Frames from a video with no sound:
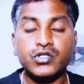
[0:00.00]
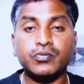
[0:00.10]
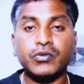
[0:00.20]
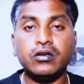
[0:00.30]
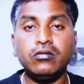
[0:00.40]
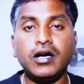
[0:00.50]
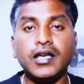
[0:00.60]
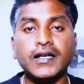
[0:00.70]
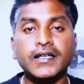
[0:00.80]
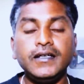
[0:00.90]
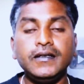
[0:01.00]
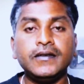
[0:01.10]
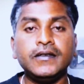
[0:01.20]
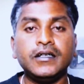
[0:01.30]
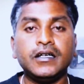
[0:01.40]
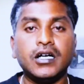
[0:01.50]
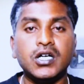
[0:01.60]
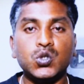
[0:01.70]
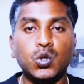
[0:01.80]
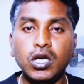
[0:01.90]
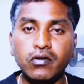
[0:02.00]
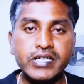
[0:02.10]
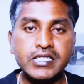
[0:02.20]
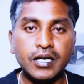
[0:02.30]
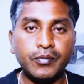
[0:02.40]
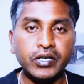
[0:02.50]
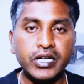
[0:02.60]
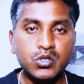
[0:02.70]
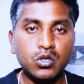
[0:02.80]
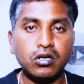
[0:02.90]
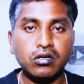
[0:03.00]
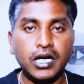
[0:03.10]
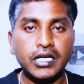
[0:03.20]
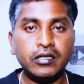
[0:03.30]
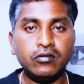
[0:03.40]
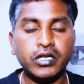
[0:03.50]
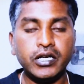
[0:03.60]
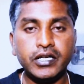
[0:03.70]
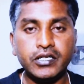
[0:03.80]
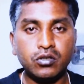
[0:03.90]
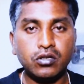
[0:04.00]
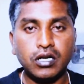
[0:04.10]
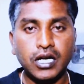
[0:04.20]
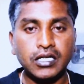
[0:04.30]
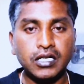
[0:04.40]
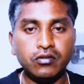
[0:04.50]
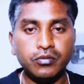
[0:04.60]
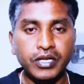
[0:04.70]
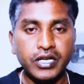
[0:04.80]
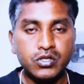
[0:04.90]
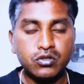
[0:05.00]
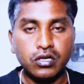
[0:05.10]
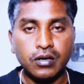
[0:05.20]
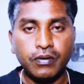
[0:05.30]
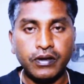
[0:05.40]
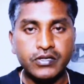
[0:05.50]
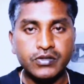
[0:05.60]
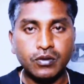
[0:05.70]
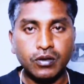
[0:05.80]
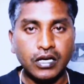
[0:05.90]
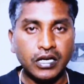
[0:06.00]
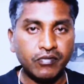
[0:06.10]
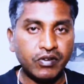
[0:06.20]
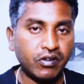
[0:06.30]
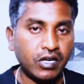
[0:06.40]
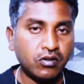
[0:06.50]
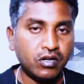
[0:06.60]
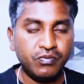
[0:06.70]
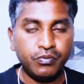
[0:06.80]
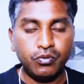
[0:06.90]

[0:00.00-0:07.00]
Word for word: చెప్తాను అలాగే జోన్ల వైజ్గా మీకు ఏ జోన్లో ఖాళీ ఉన్నాయి ఏ జోన్లో ఖాళీ లేవు మీరు ఏ జోన్కి అప్లై చేసుకోవాలా అనే వివరాలు కూడా